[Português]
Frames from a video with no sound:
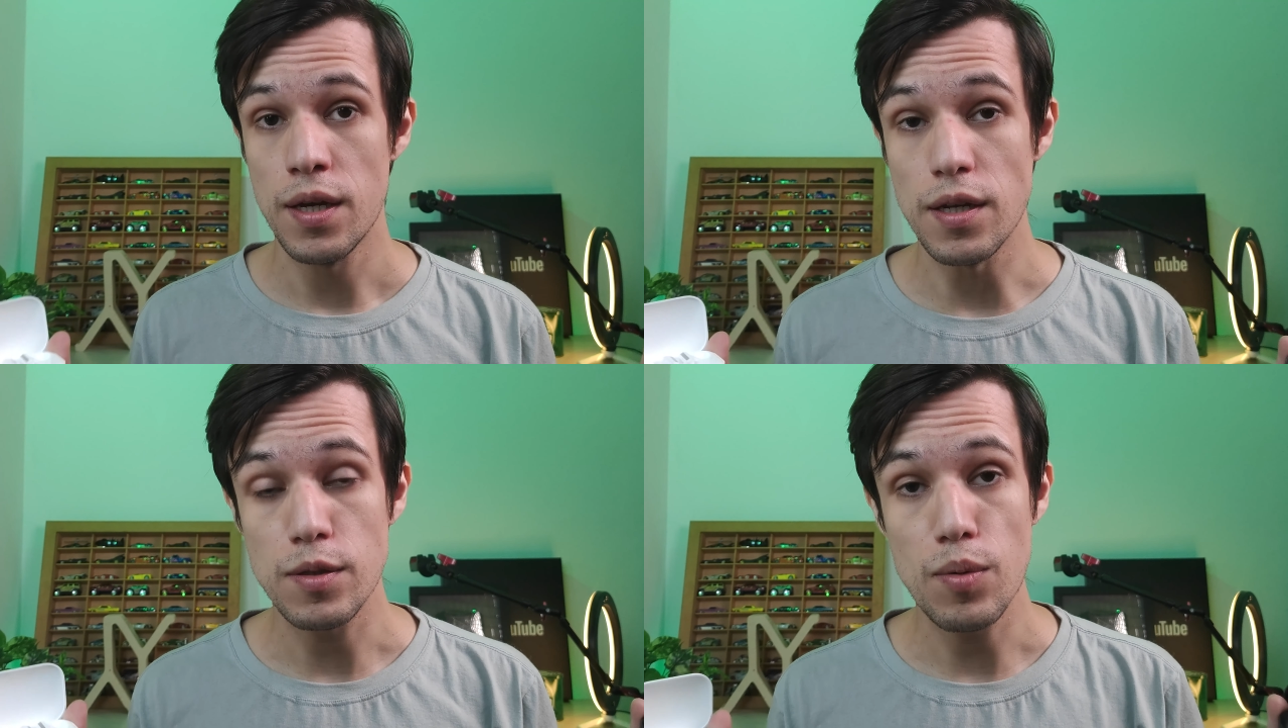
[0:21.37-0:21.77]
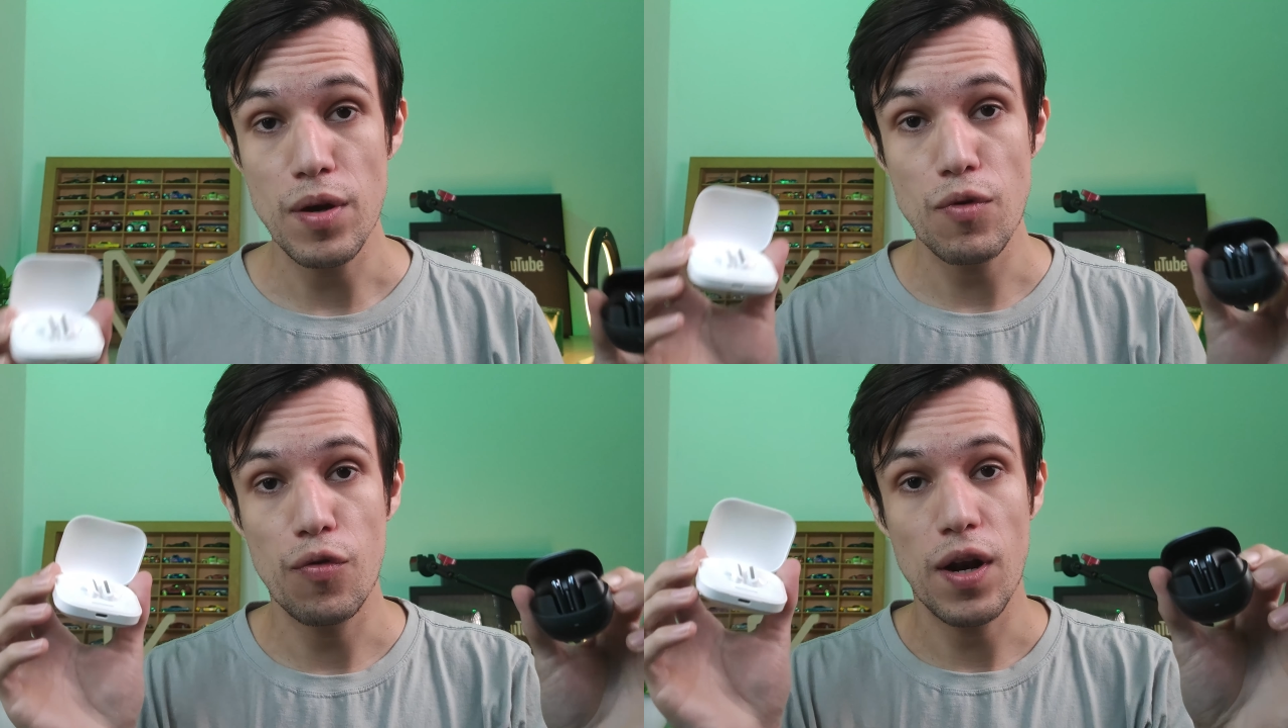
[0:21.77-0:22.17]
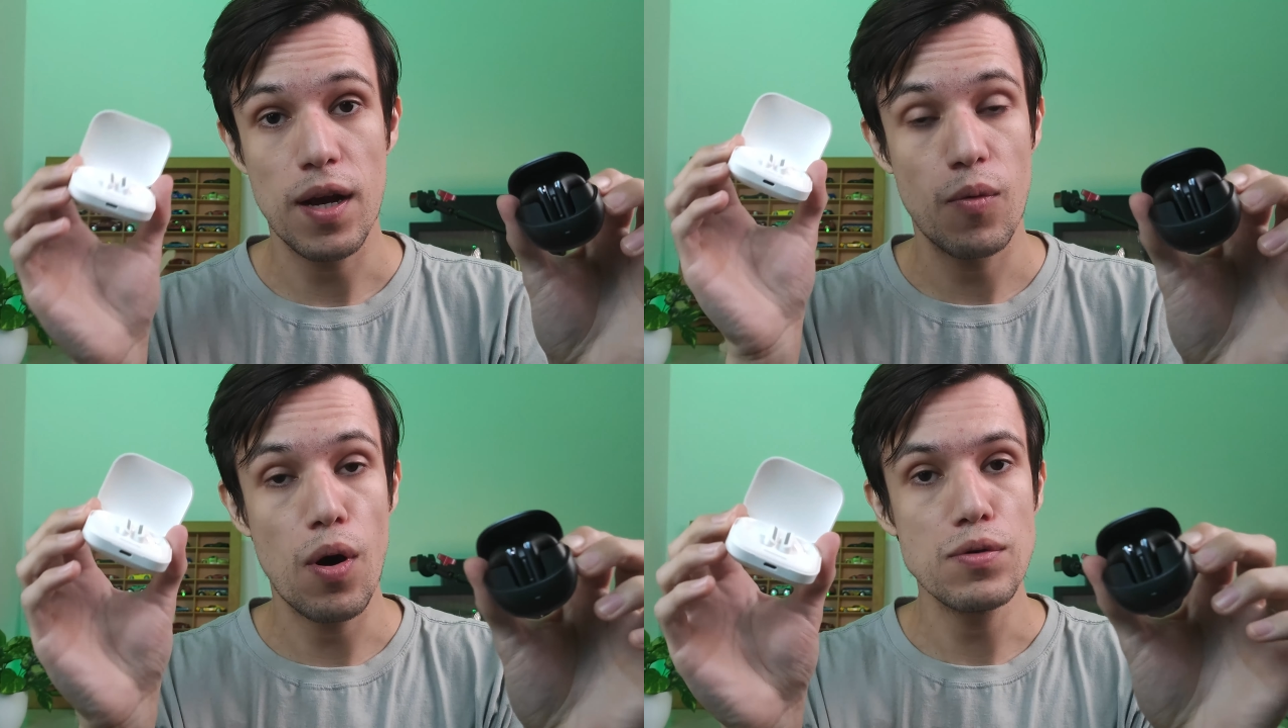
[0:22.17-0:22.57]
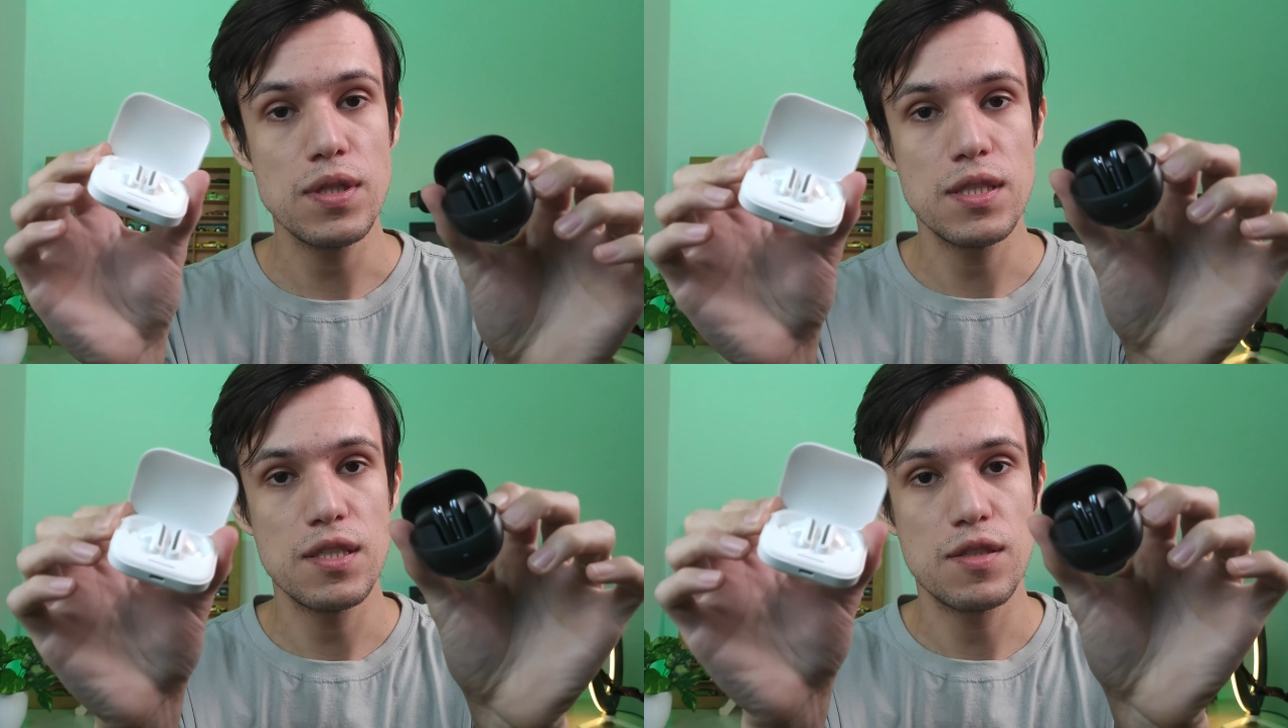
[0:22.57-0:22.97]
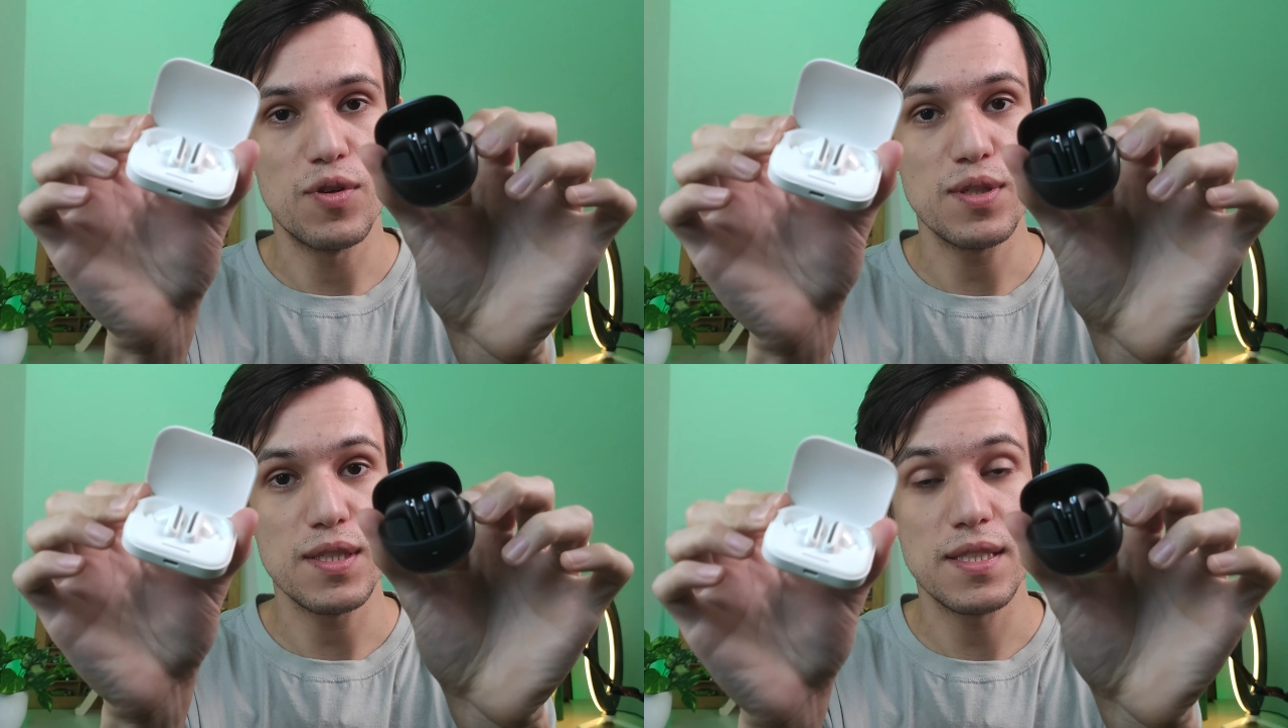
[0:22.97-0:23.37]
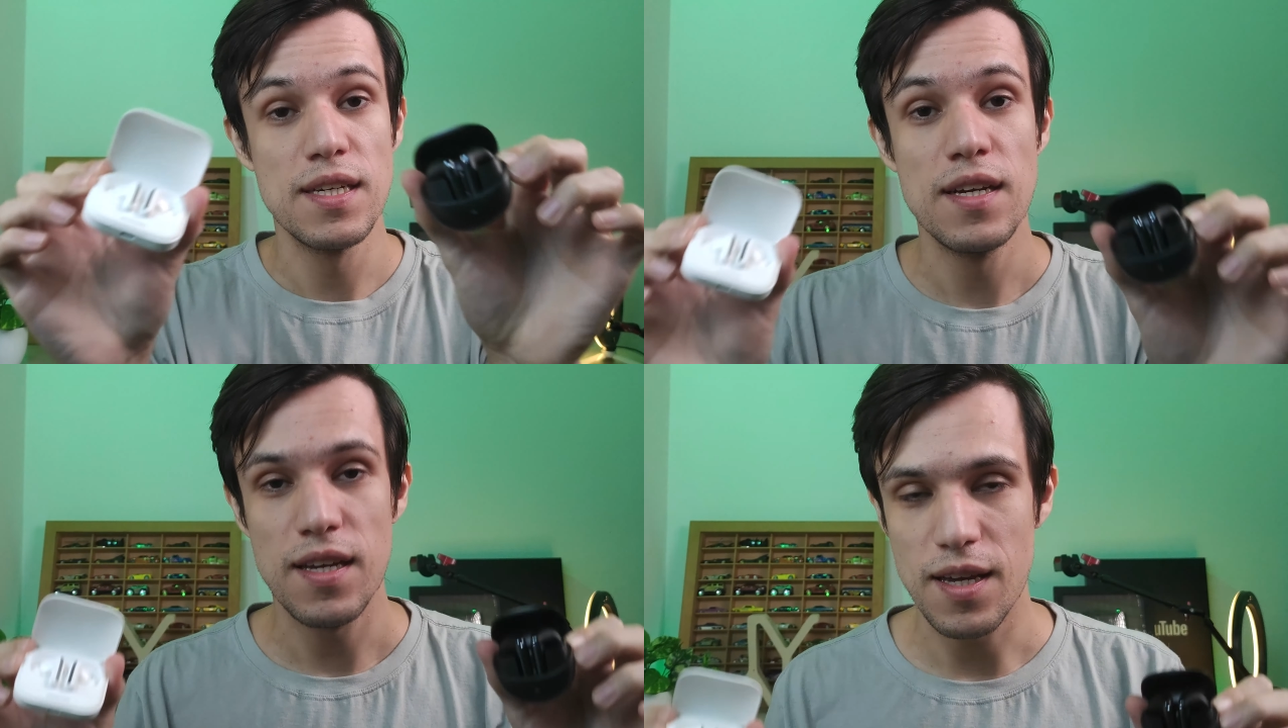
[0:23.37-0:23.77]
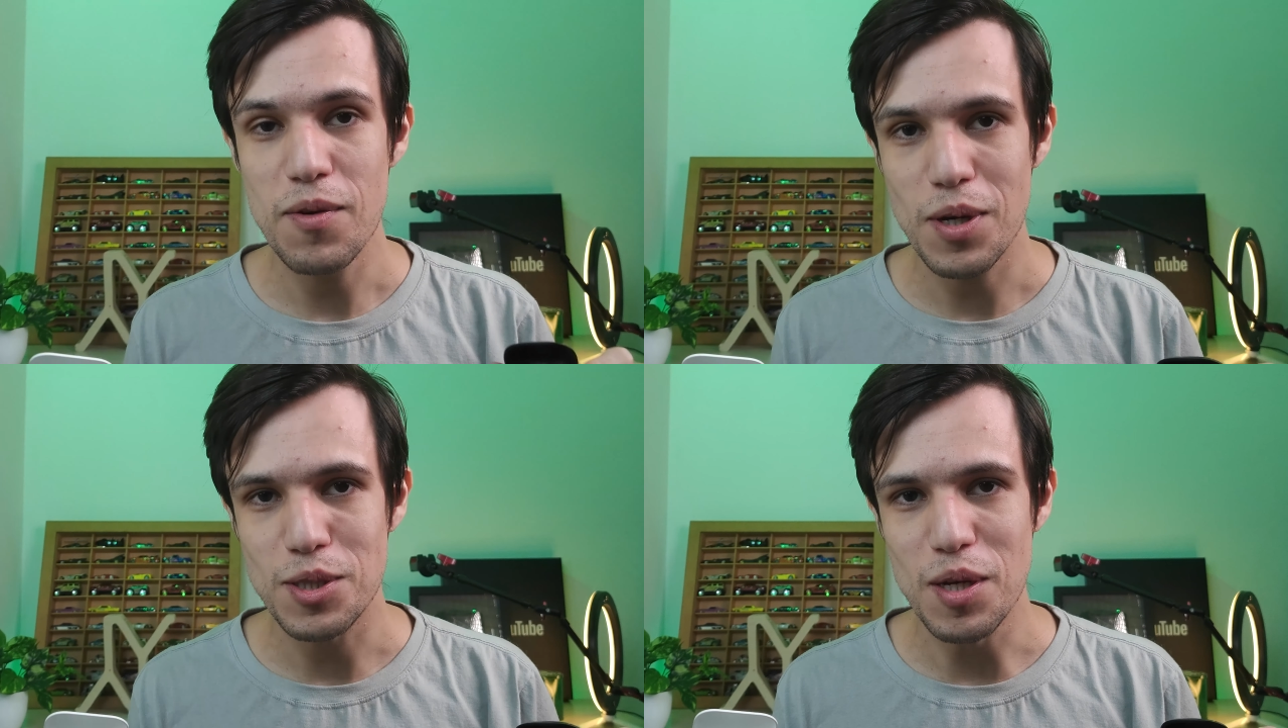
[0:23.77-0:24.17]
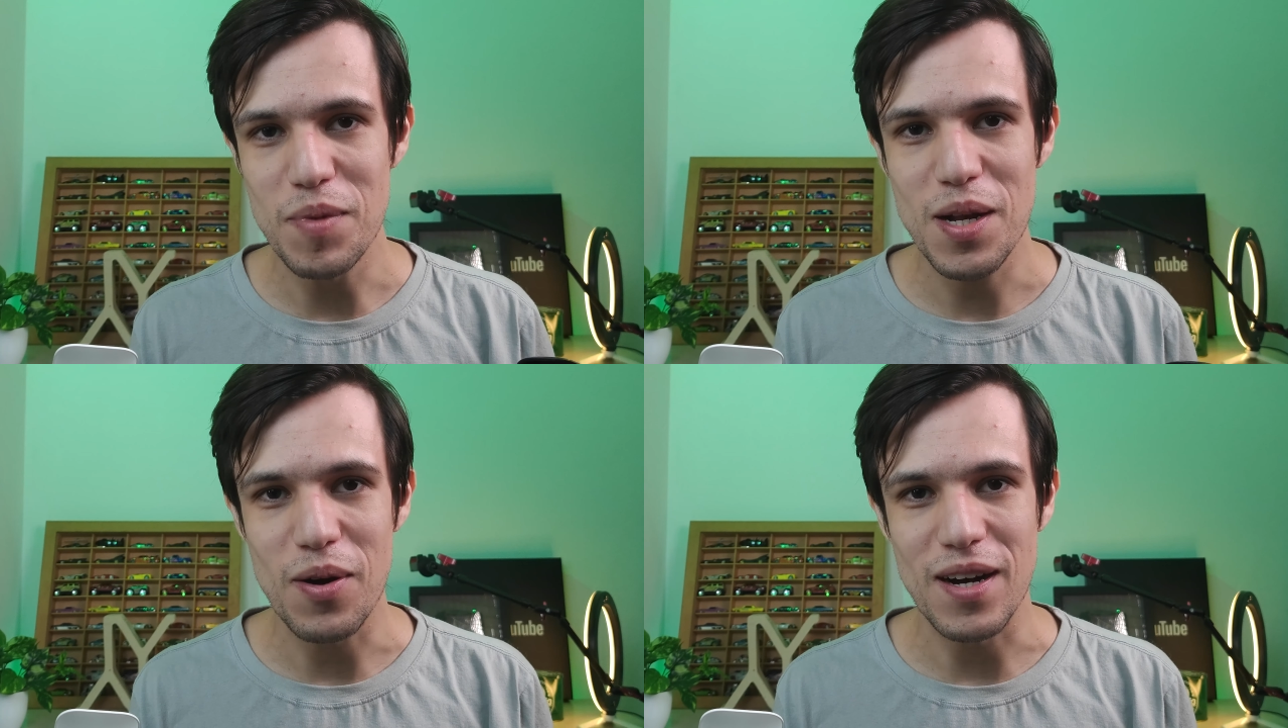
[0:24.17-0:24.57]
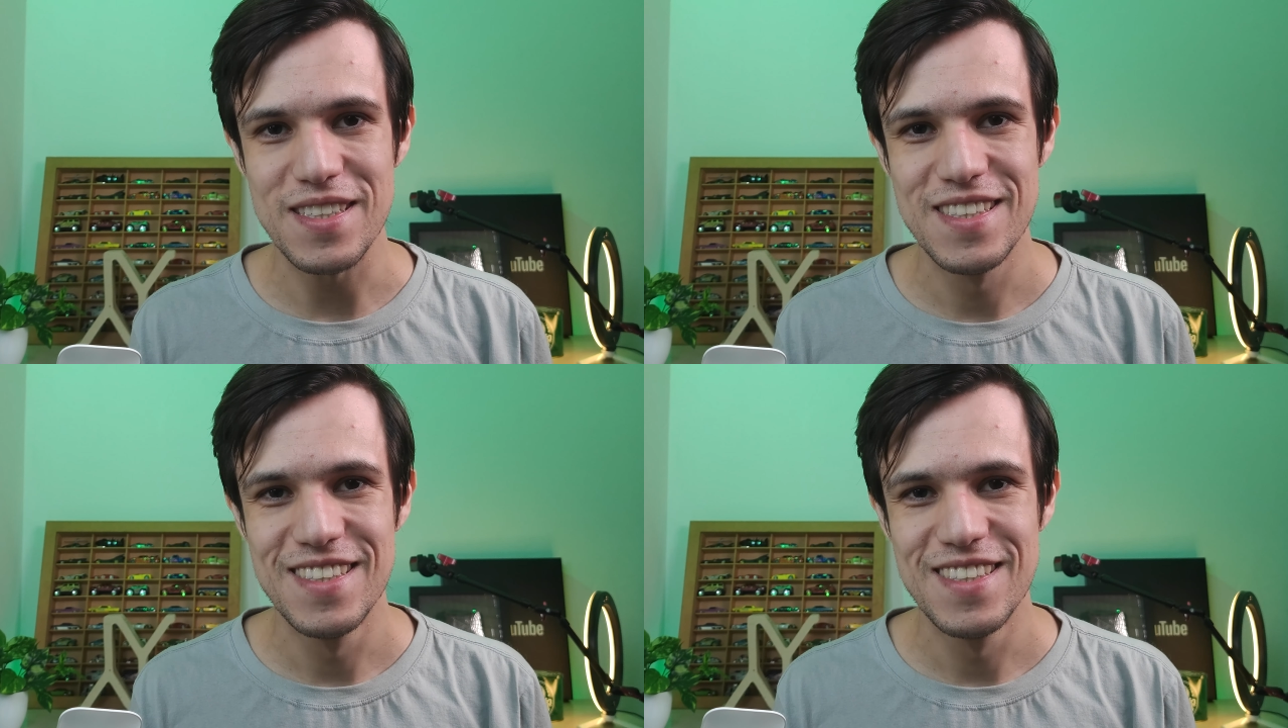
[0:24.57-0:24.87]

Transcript: e também vou falar qual desses fones eu achei melhor.